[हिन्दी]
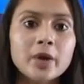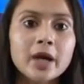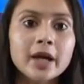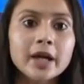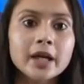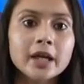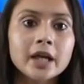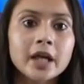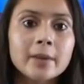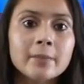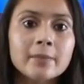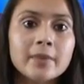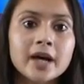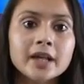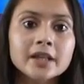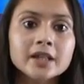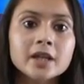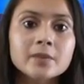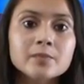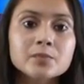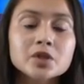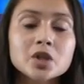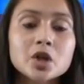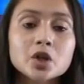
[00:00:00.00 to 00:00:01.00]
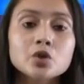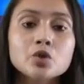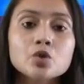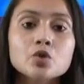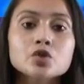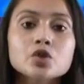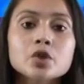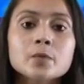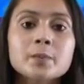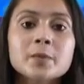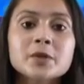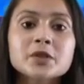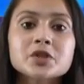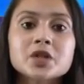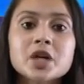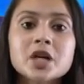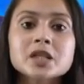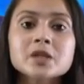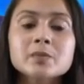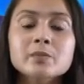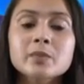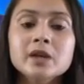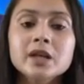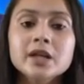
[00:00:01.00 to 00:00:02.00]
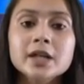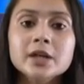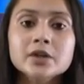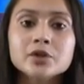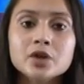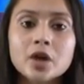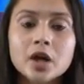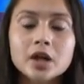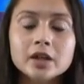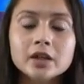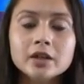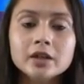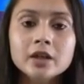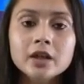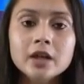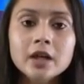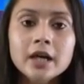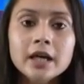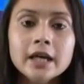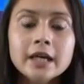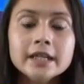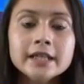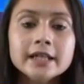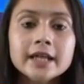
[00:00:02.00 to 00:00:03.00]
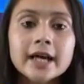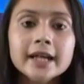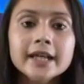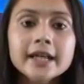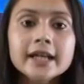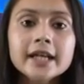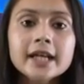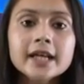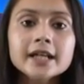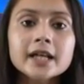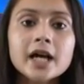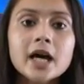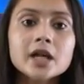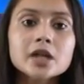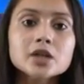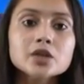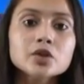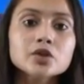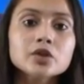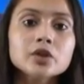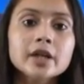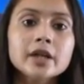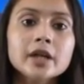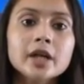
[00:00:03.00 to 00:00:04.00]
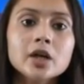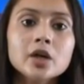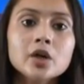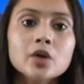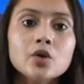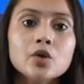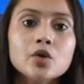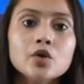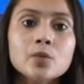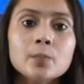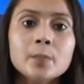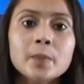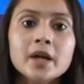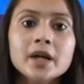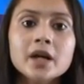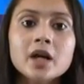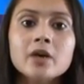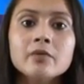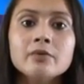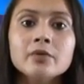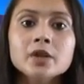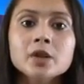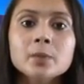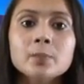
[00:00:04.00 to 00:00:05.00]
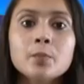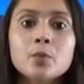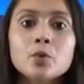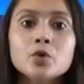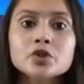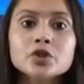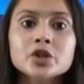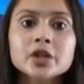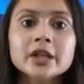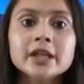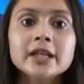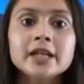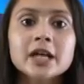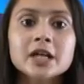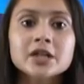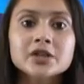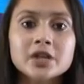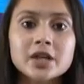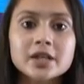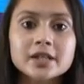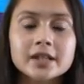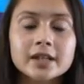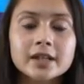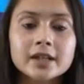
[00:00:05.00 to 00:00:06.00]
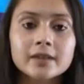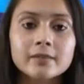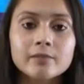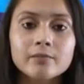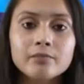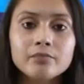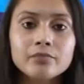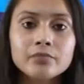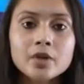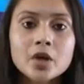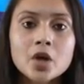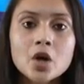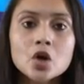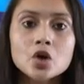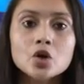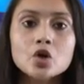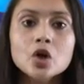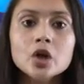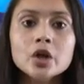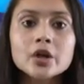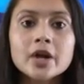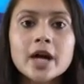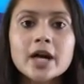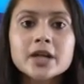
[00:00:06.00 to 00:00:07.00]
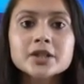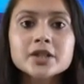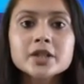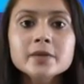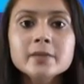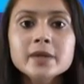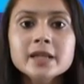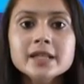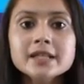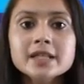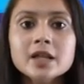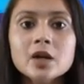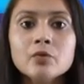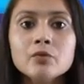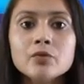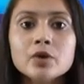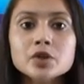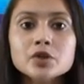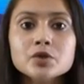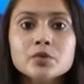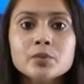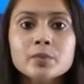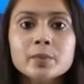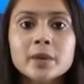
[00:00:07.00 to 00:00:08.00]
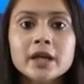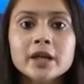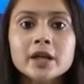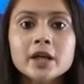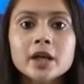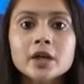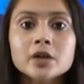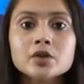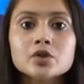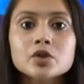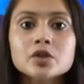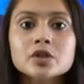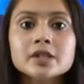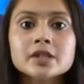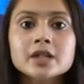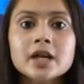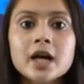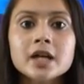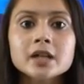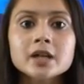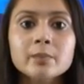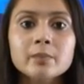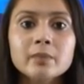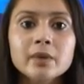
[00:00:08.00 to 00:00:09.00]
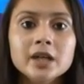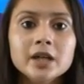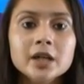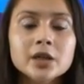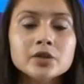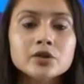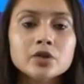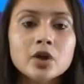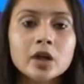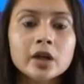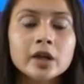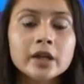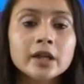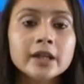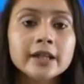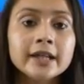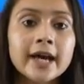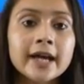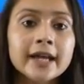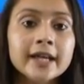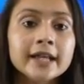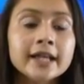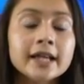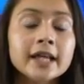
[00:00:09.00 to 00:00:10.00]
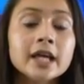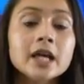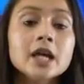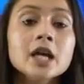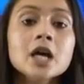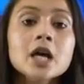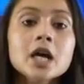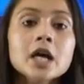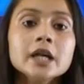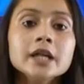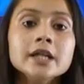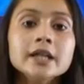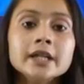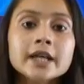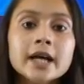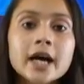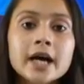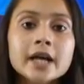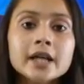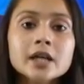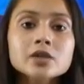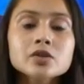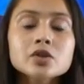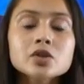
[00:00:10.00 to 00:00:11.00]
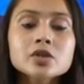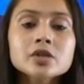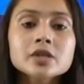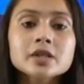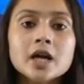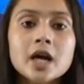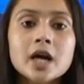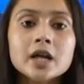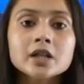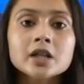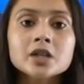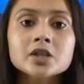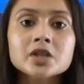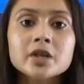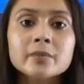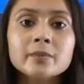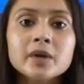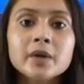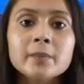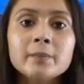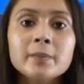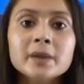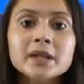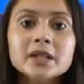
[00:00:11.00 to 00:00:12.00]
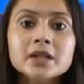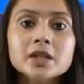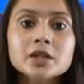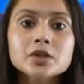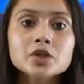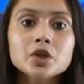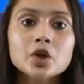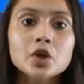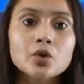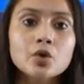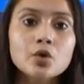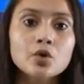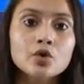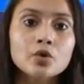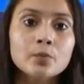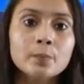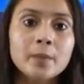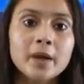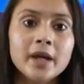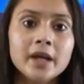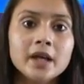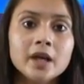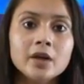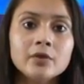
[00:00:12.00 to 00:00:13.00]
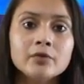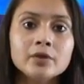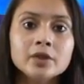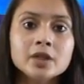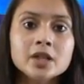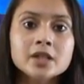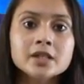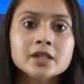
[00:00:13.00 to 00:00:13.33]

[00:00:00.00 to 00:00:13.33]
बैंक के माध्यम से दो मिलियन डॉलर यानी कि अठारह करोड़ रुपए का वित्त पोषण किया जा सके कुल राशि में से विश्व बैंक 160 मिलियन डॉलर यानी कि ग्यारह करोड़ रुपए की वित्तीय